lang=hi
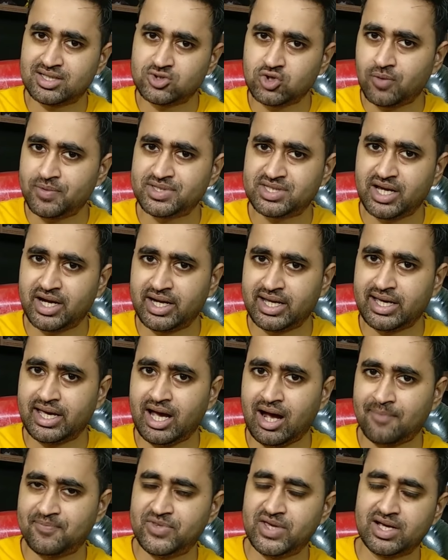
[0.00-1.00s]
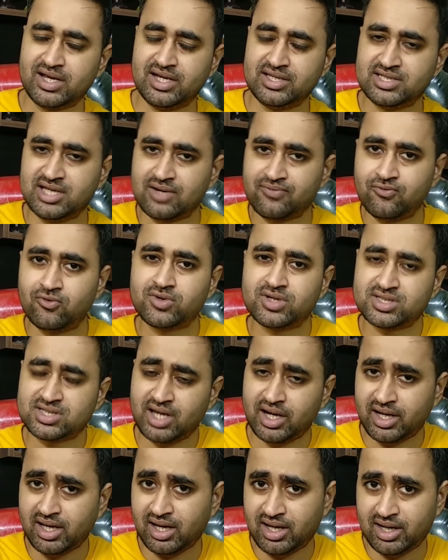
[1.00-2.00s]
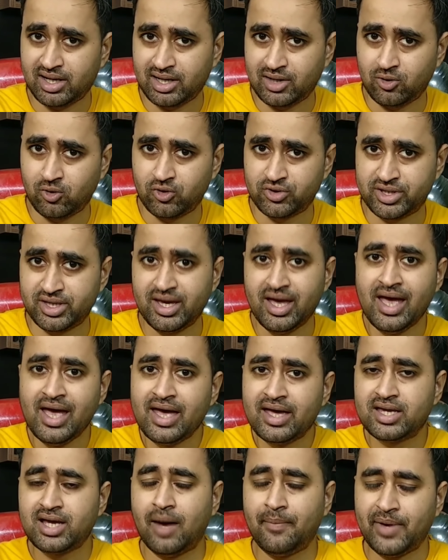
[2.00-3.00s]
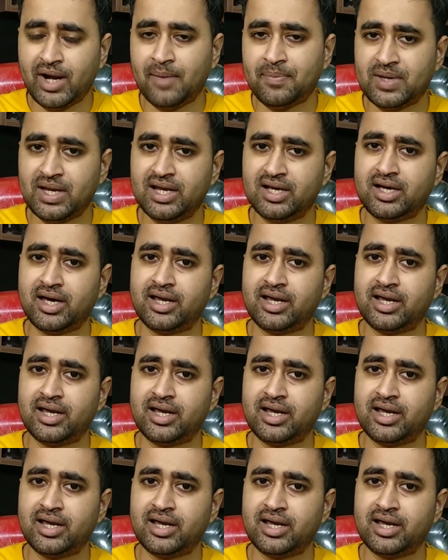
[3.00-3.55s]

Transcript: से जो भी सेटिंग है आप देख लीजिए हर फ़ोन की सेटिंग अलग अलग होती है यहाँ पर आप क्लिक